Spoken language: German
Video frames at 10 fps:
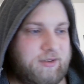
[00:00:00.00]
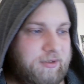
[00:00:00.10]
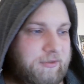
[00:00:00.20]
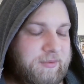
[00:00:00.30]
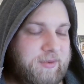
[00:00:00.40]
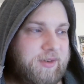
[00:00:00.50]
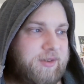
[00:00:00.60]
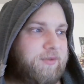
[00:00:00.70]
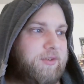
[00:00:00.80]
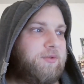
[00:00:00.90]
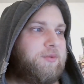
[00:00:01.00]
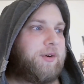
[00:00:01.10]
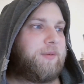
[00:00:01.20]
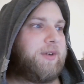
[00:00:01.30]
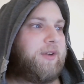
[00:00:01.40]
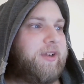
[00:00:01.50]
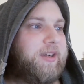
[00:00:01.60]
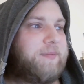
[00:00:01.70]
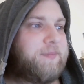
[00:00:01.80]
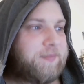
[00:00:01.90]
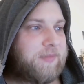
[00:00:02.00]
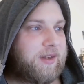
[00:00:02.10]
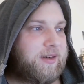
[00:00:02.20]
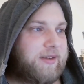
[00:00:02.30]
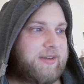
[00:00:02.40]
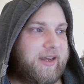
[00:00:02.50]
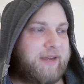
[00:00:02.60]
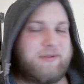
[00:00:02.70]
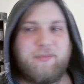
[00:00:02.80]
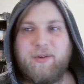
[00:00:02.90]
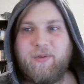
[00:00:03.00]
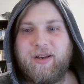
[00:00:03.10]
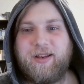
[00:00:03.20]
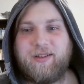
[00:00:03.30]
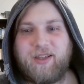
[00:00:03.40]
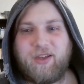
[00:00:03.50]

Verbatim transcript: Zu dem Film ist sowieso überhaupt nicht viel. Das IMDb-Rating ist